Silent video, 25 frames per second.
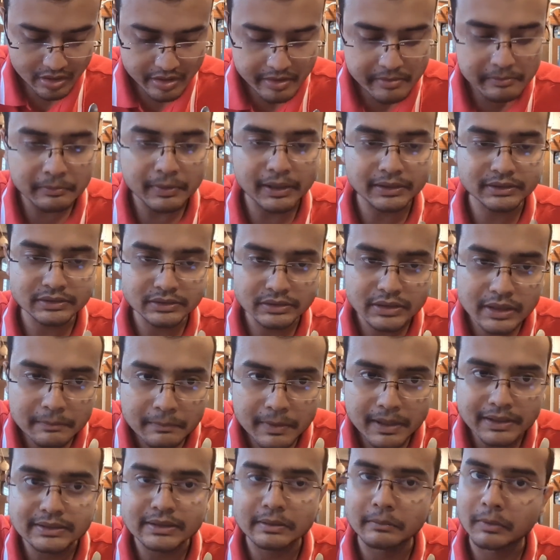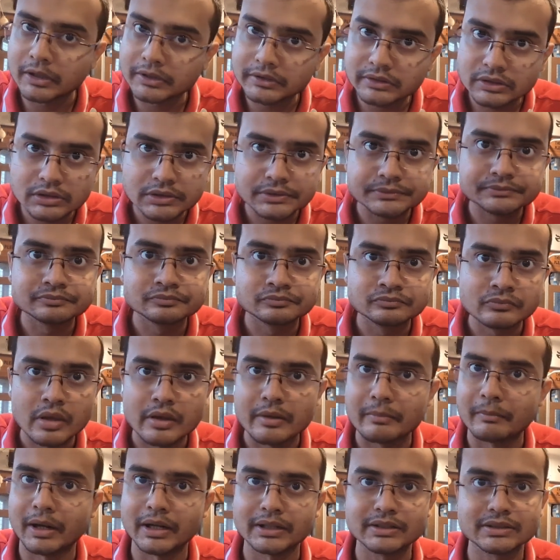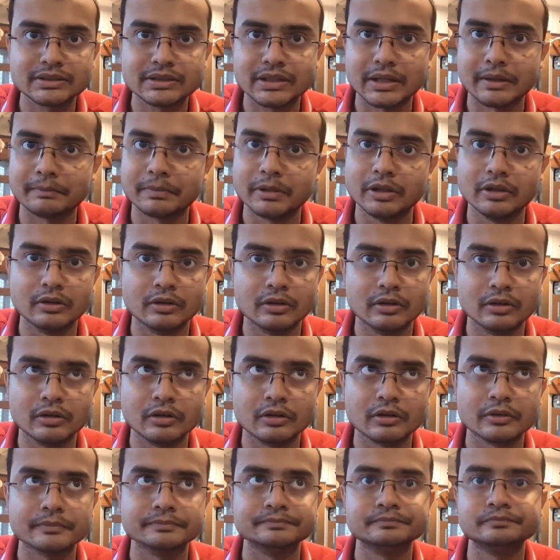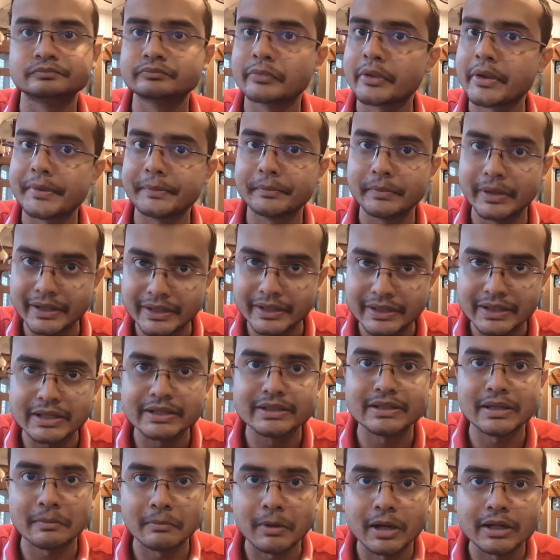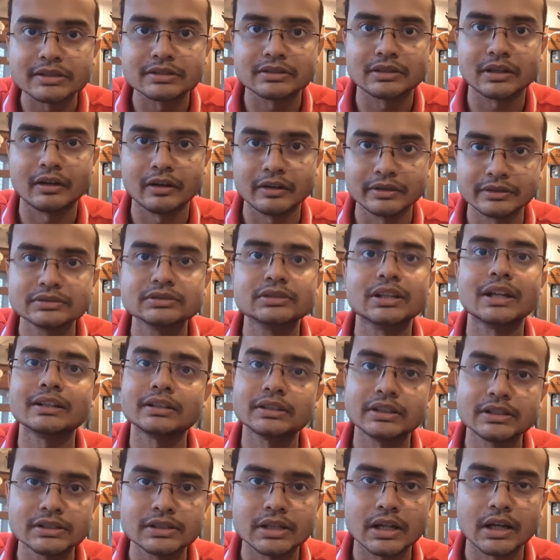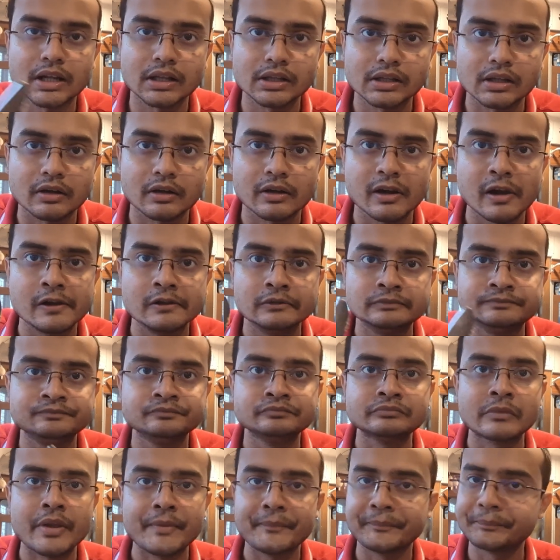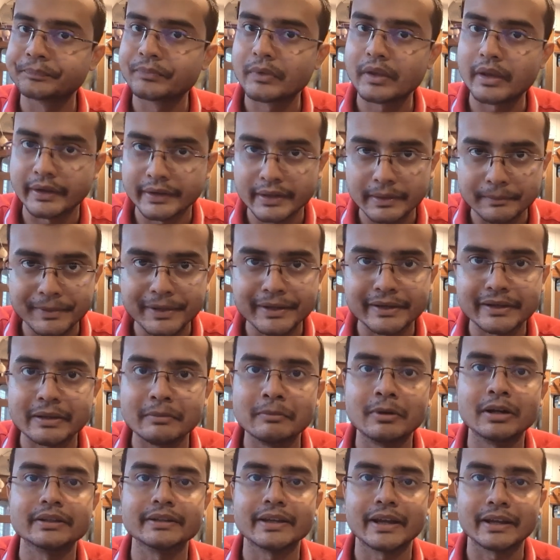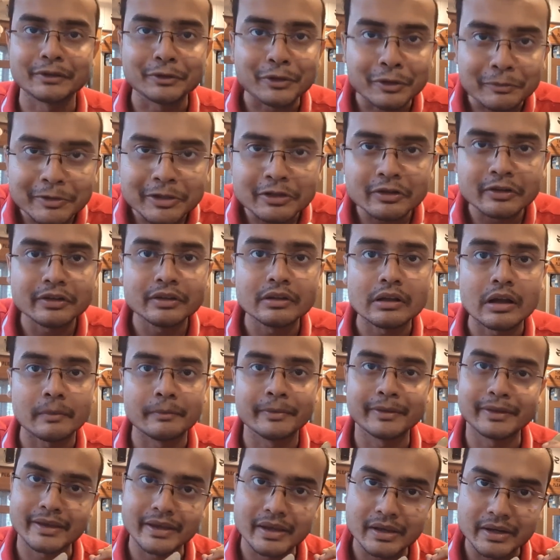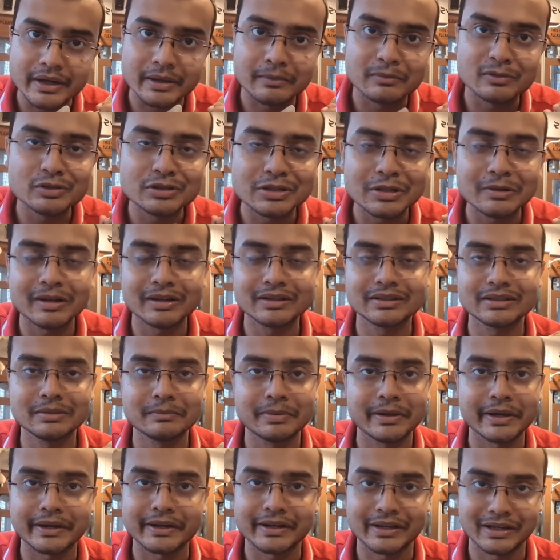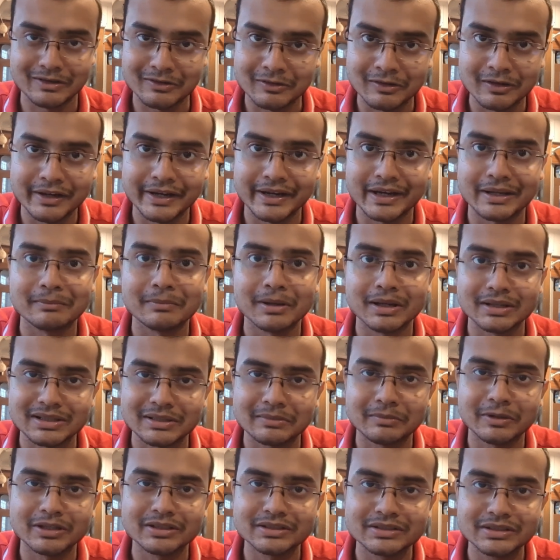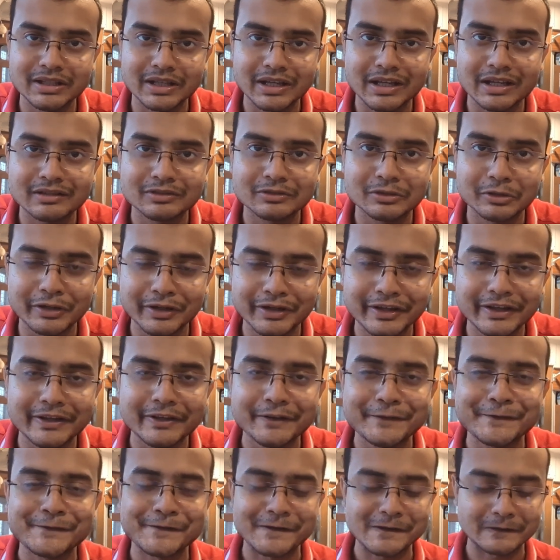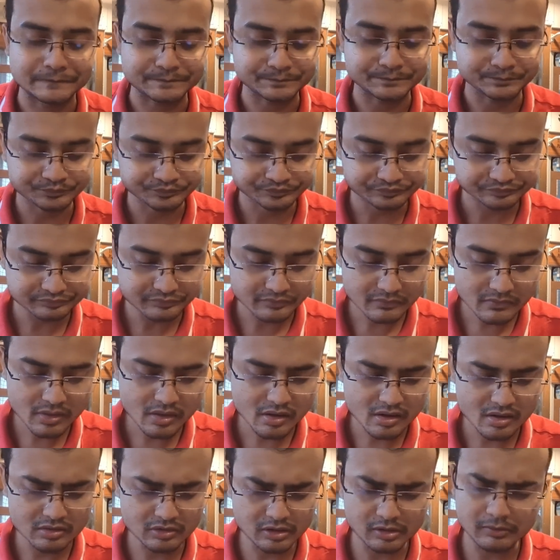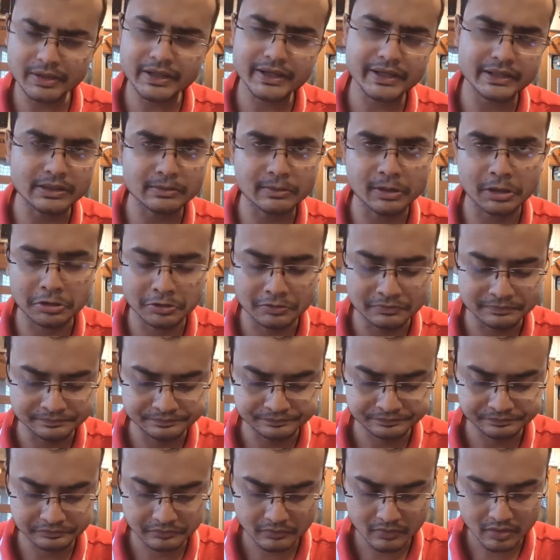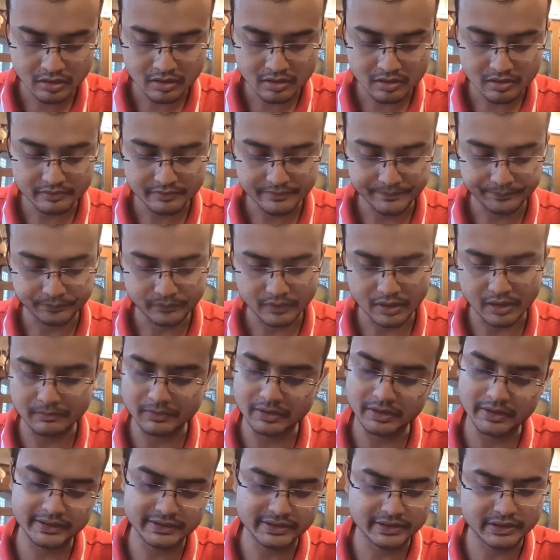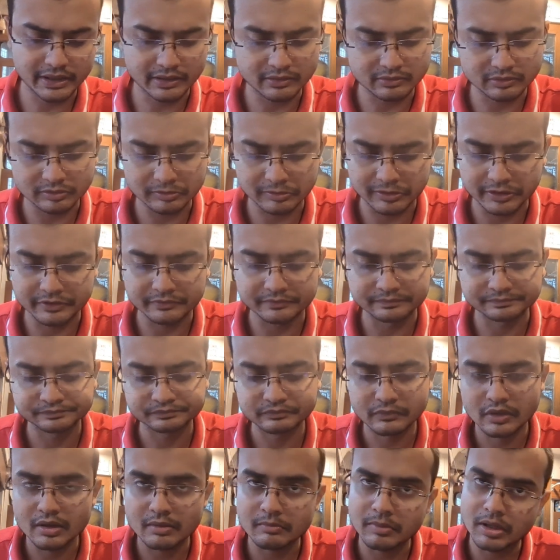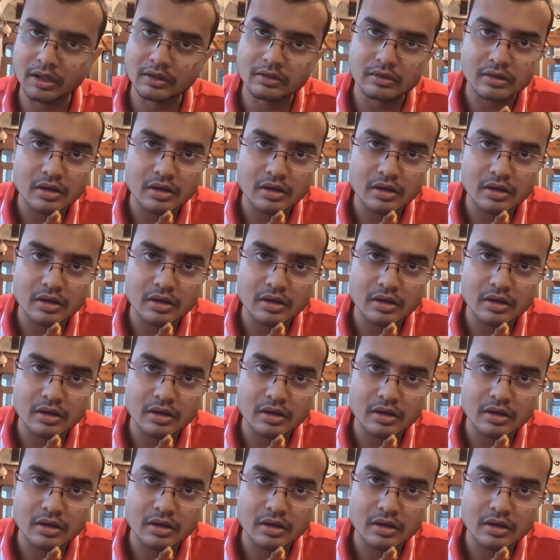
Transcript: মাছটা বাসা মাছ মাছটা পিওর ভেটকি যে মাছটা হয় তার টেস্ট আলাদা হয় এটা ভেটকি মাছ একদমই নয় আমি খেয়ে এটা বুঝতে পারছি ভেটকি নয় এটা বাসা মাছ দিয়ে তৈরি তবে খেতে ভালো আপনারা এসে ট্রাই করতে পারেন ভালো